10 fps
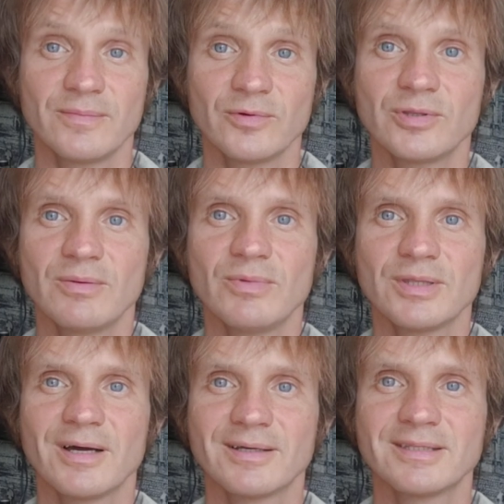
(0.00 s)
вот
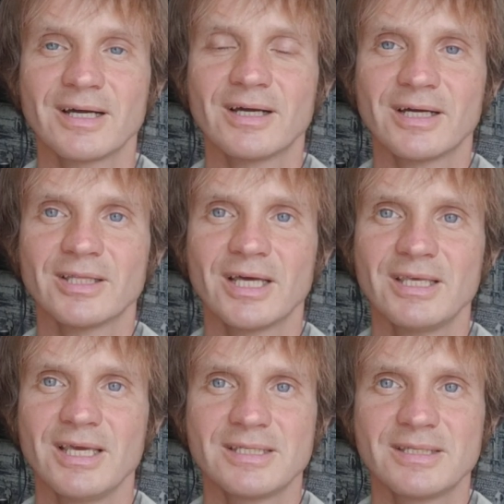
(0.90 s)
именно так, как она
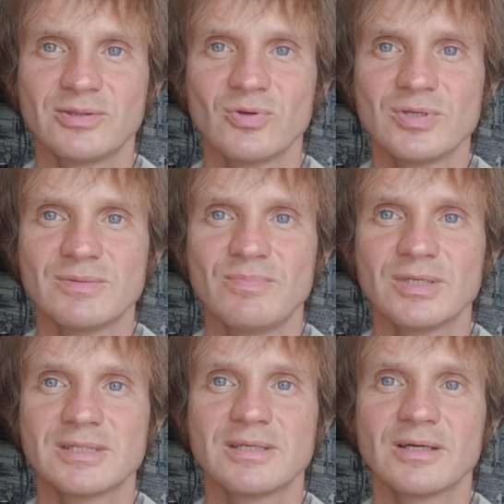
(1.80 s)
есть, то есть
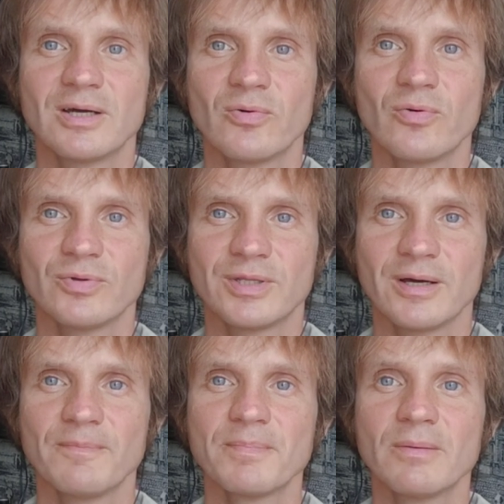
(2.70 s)
без
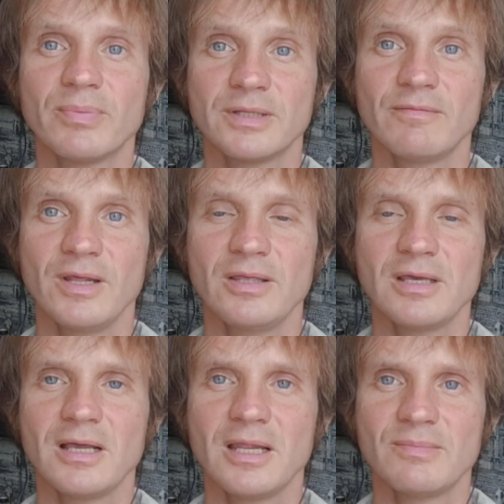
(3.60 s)
какого-то
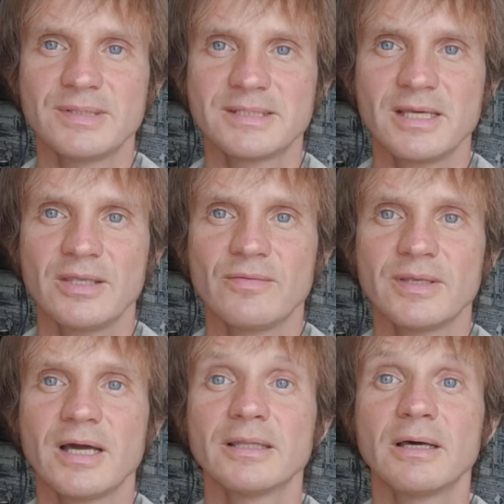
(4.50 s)
подавления или
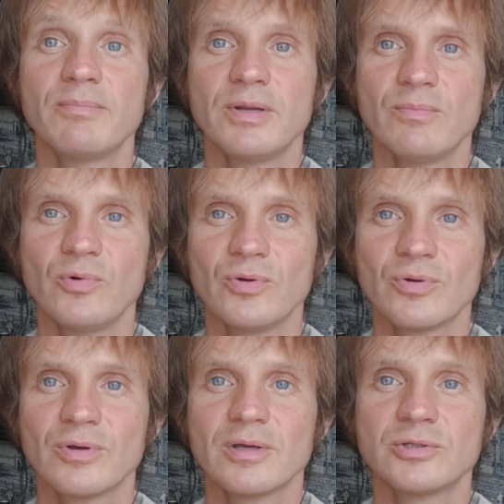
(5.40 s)
обесценивания, а напрямую
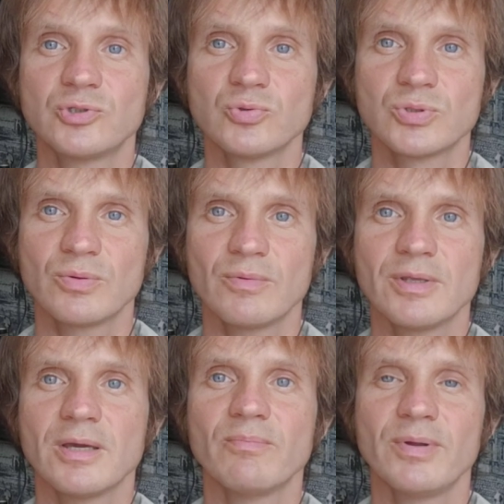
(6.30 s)

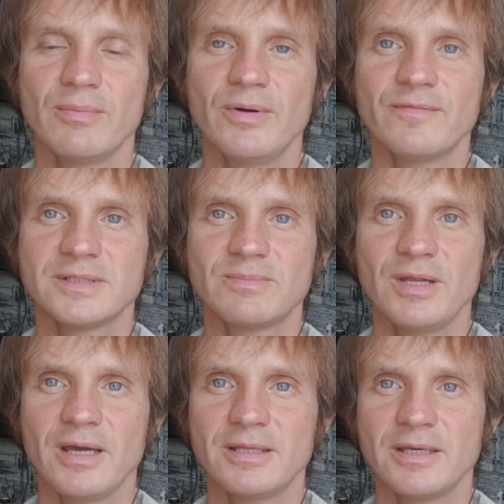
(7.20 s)
чувствованием, прямым
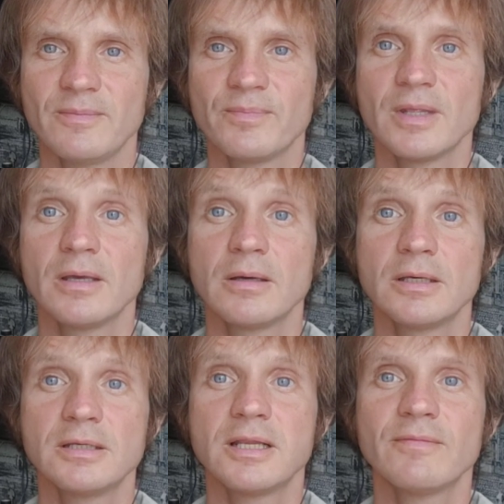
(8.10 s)
восприятием.
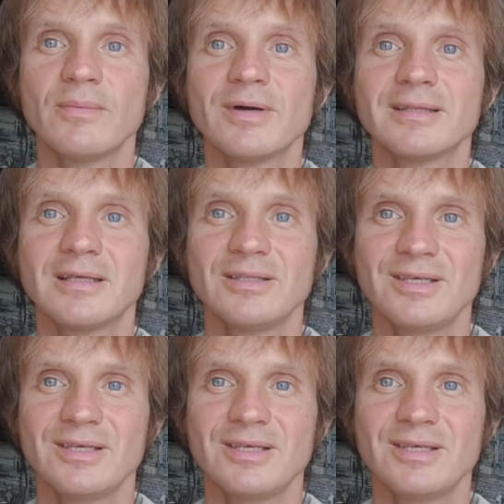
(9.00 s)
Если вам это